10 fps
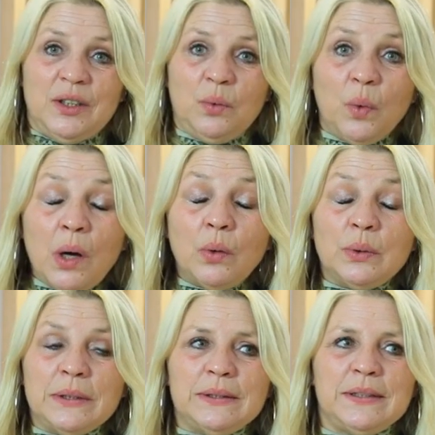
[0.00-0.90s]

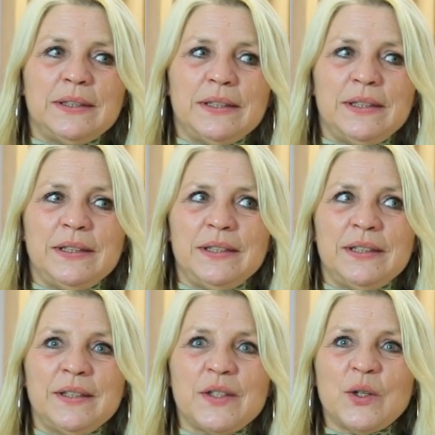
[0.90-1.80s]
Waouh
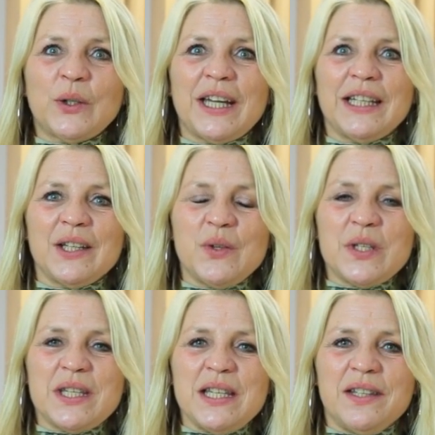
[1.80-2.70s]
euh, Secret de
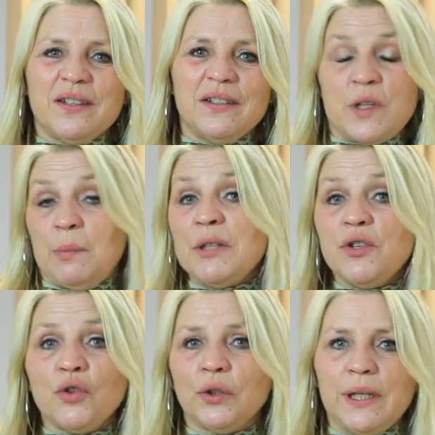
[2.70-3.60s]
réussite, je ne sais pas
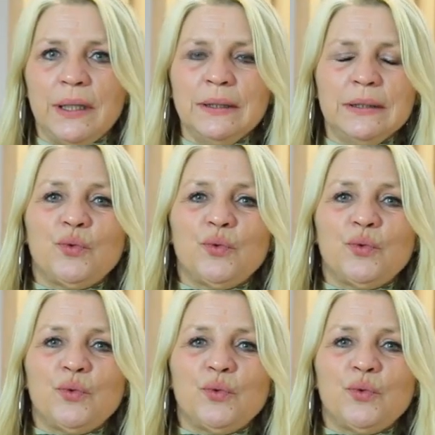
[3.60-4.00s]
si j'en ai un.